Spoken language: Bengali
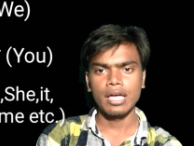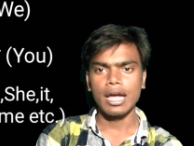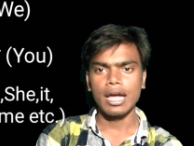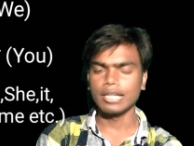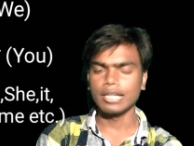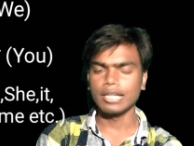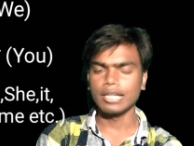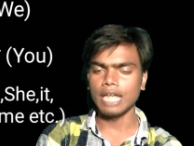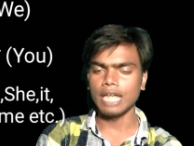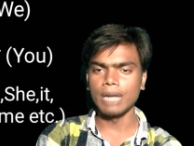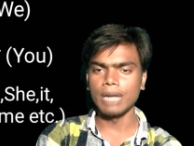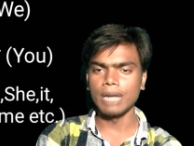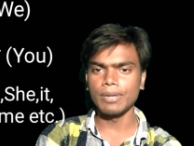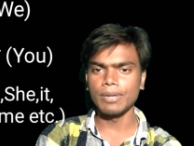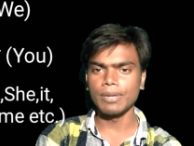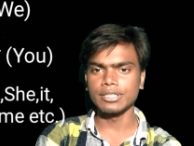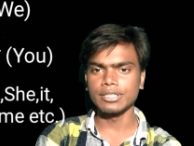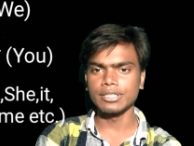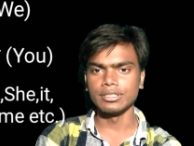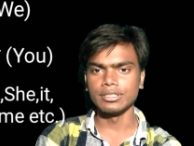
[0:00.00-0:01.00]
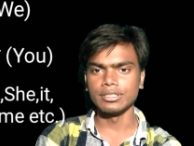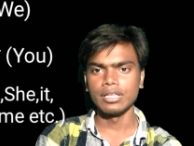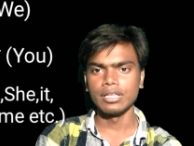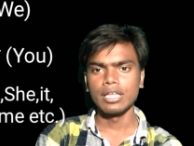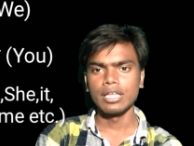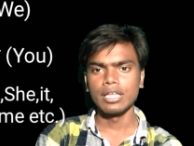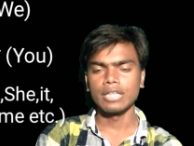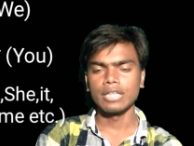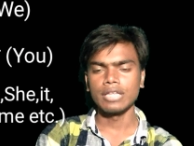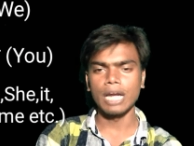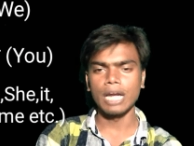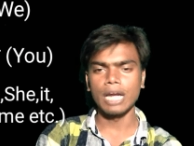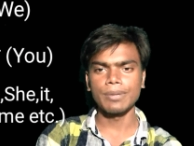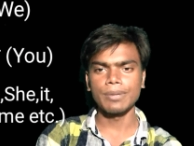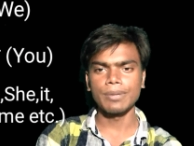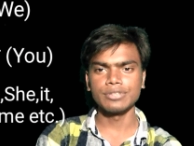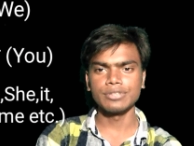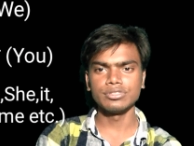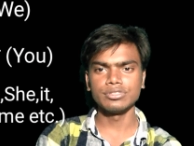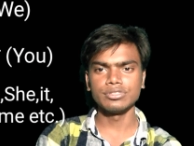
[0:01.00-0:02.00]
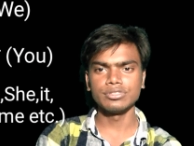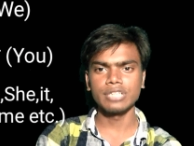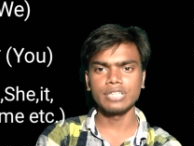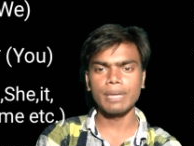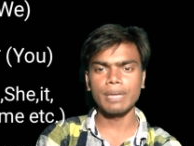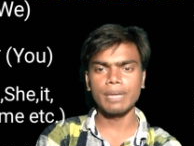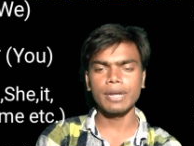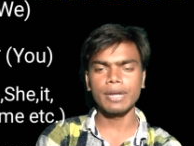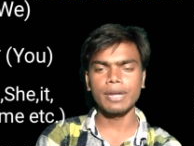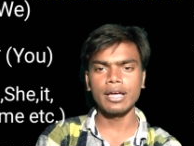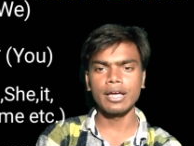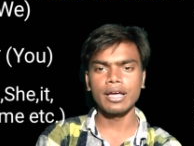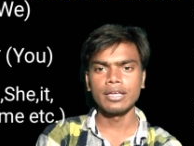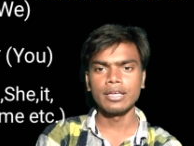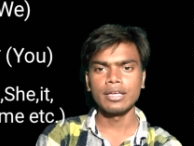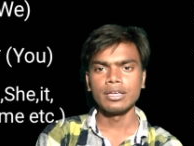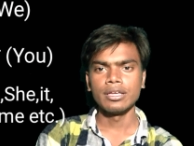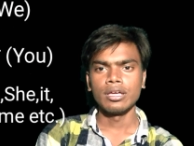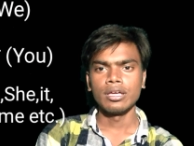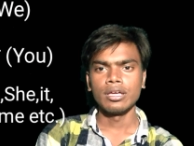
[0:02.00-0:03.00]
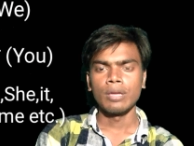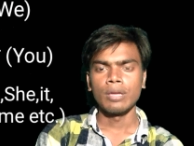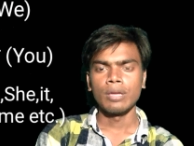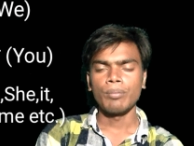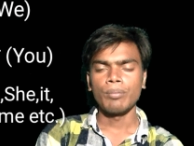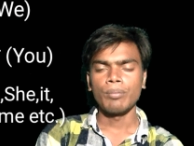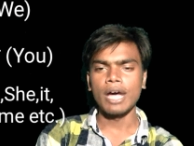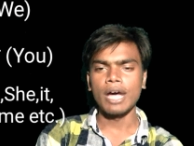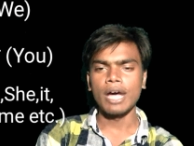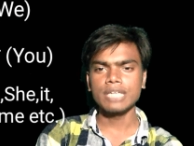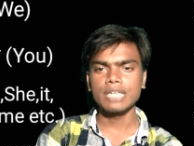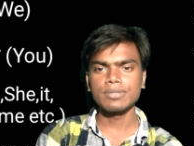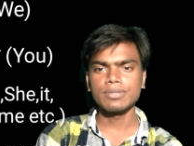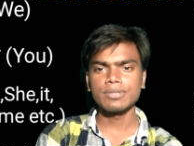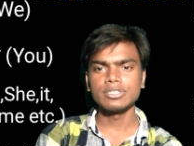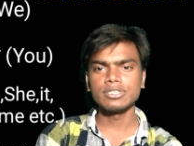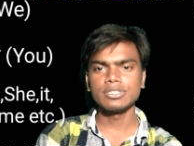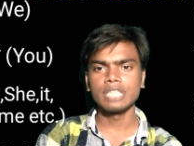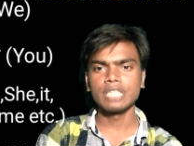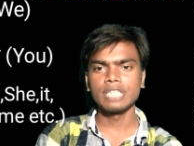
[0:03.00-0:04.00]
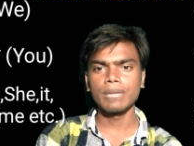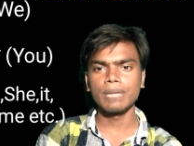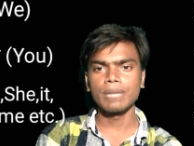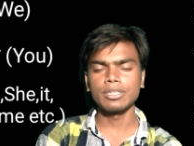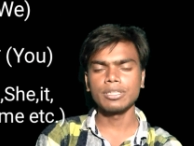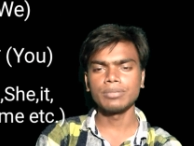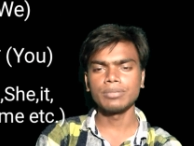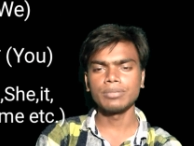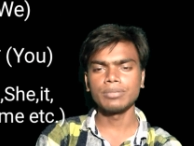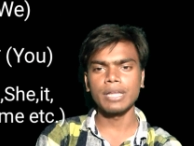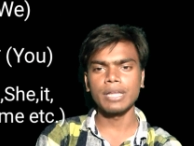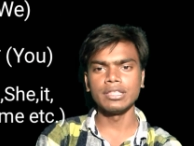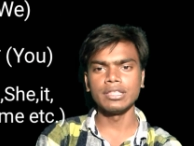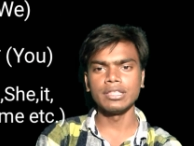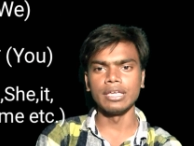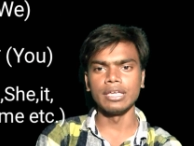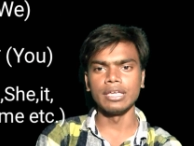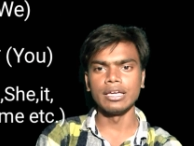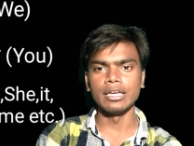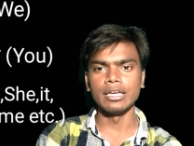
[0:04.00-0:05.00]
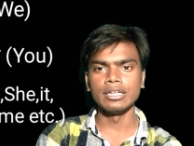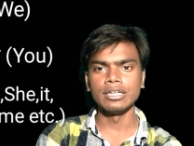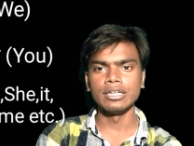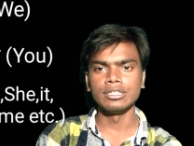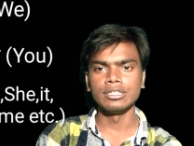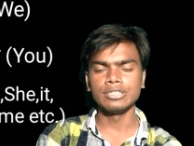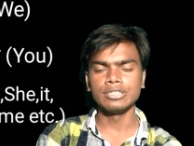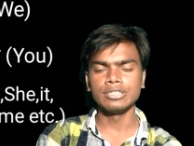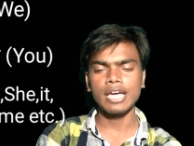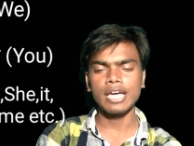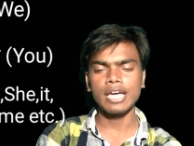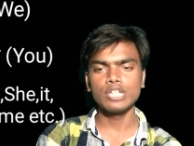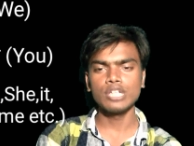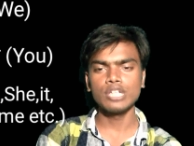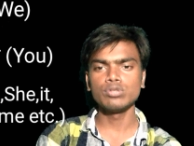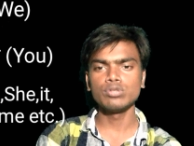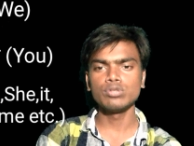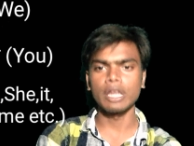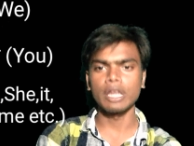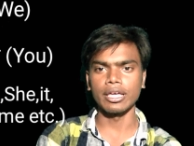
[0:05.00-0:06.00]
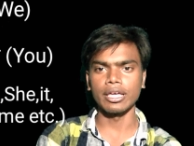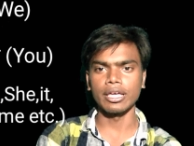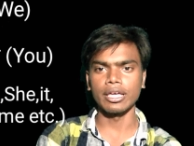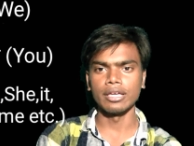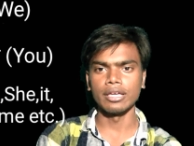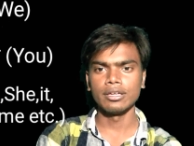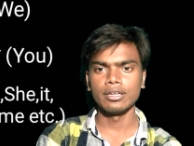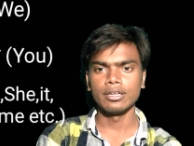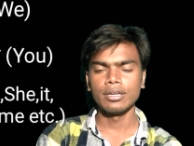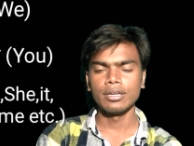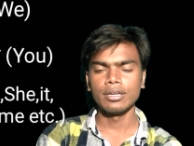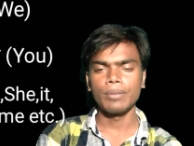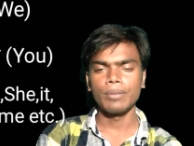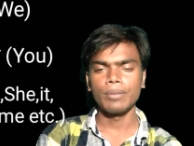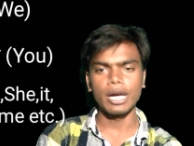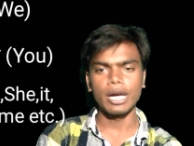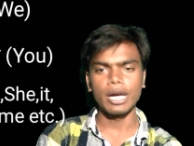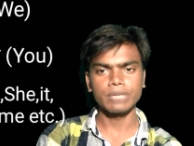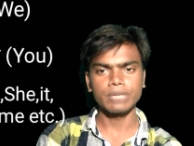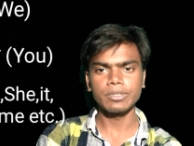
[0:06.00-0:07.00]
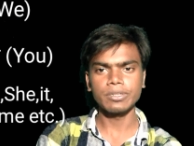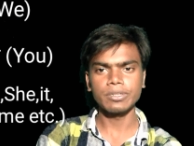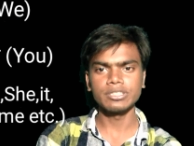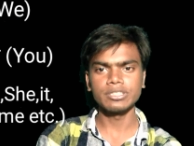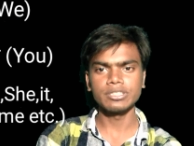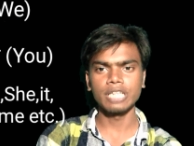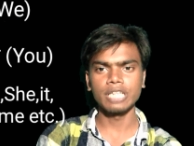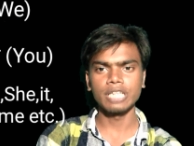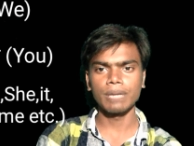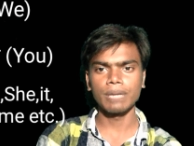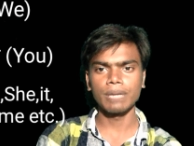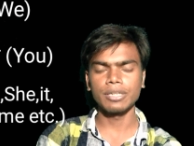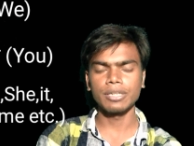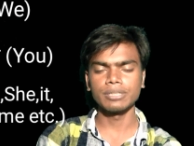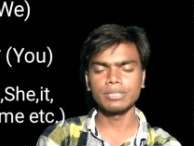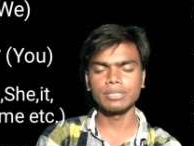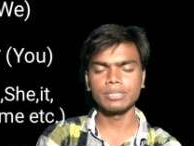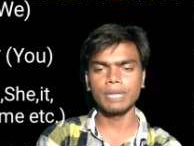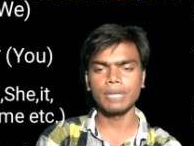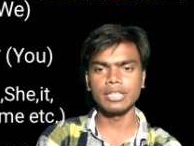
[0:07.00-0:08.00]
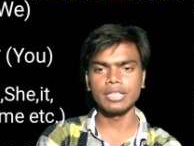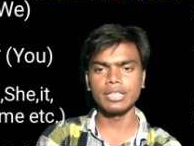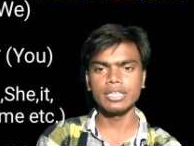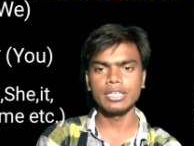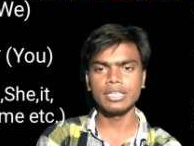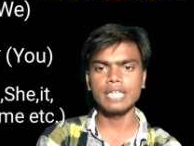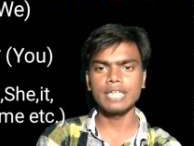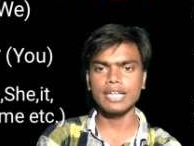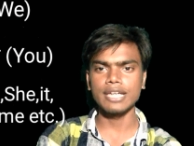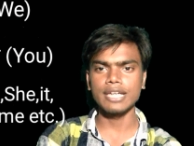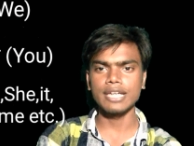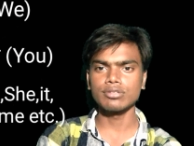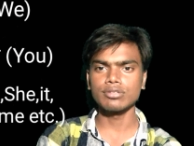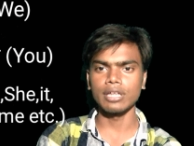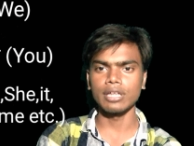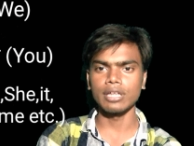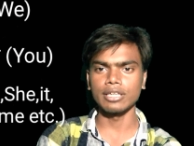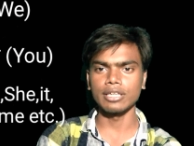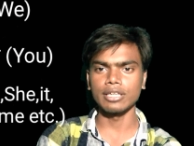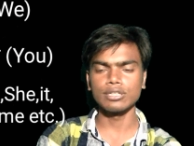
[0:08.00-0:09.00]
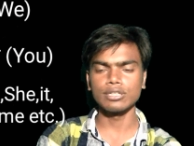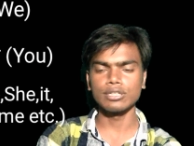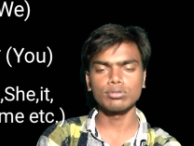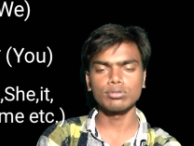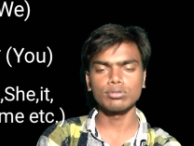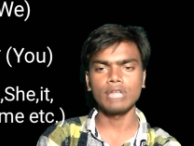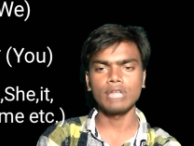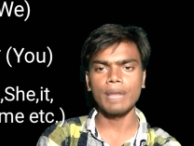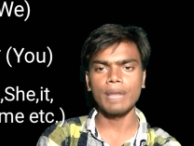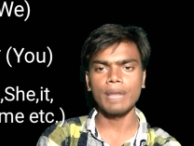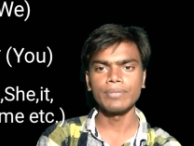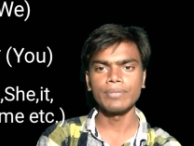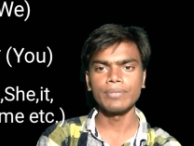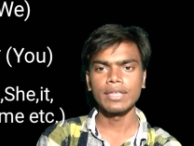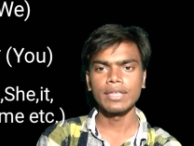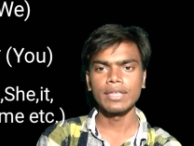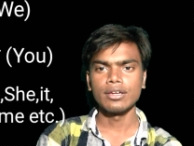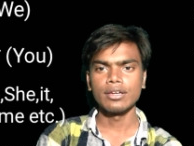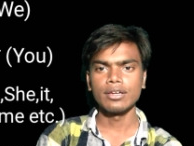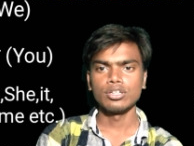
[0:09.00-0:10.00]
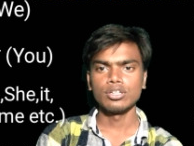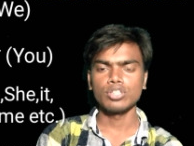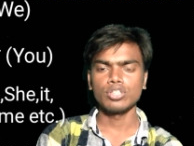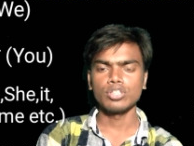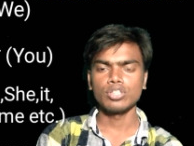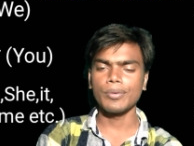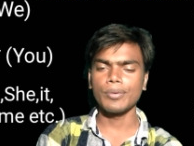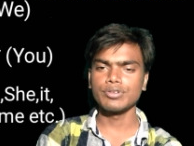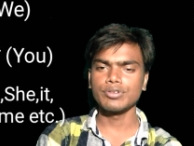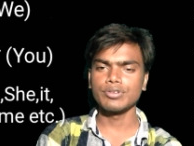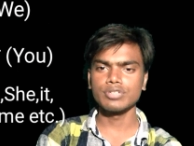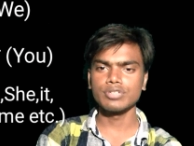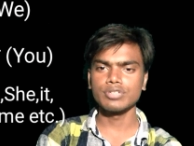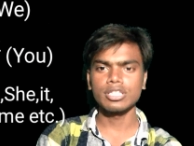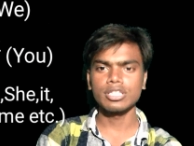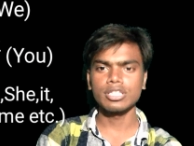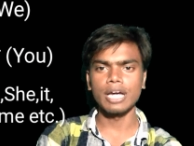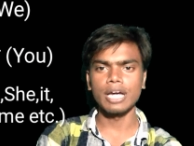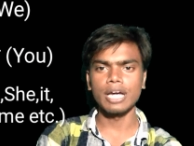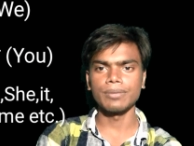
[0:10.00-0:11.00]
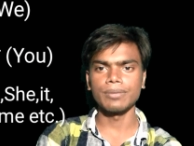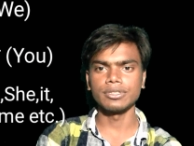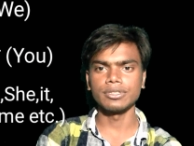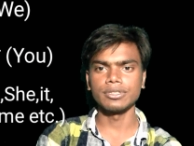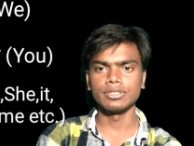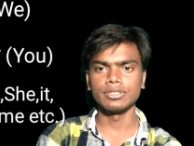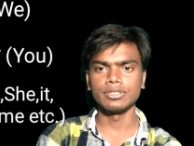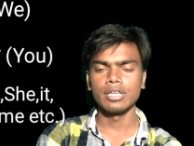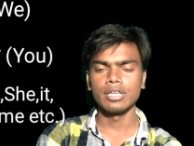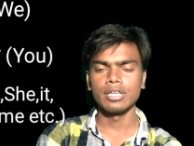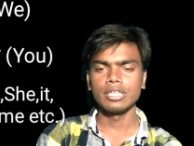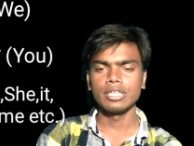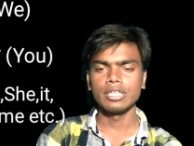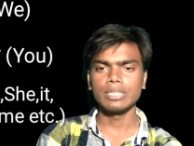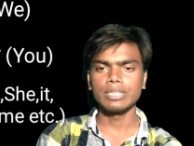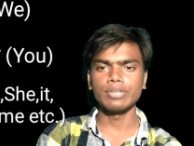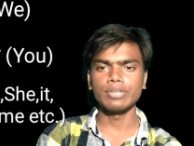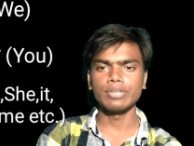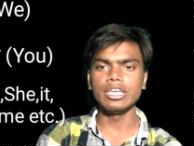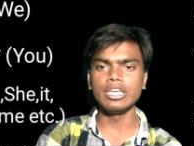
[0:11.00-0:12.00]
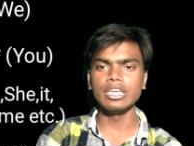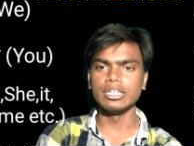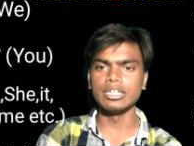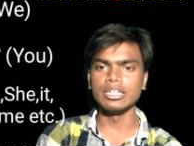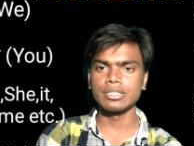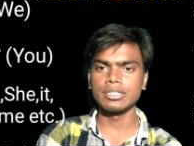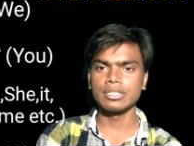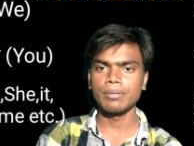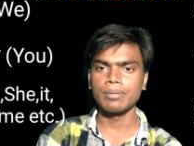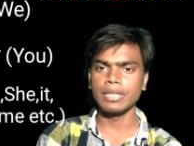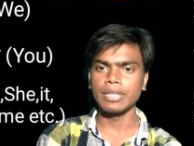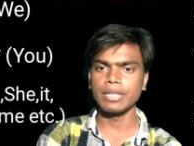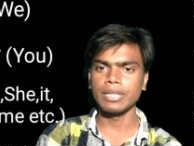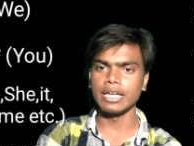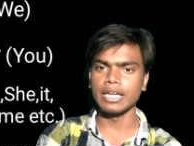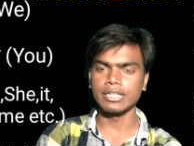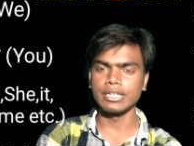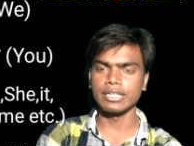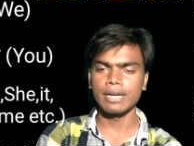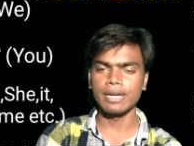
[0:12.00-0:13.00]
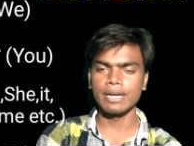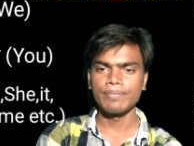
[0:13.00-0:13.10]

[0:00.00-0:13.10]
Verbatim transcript: আর থার্ড পার্সন থার্ড পার্সন হচ্ছে আমরা ফার্স্ট পার্সন সেকেন্ড পার্সন বাদ দিয়ে যা কিছু থাকে ফার্স্ট পার্সন সেকেন্ড পার্সন বাদ দিয়ে যা কিছু থাকে যে কোনো নাম সব কিছু হচ্ছে থার্ড পার্সন যেমন ইট মানে এটা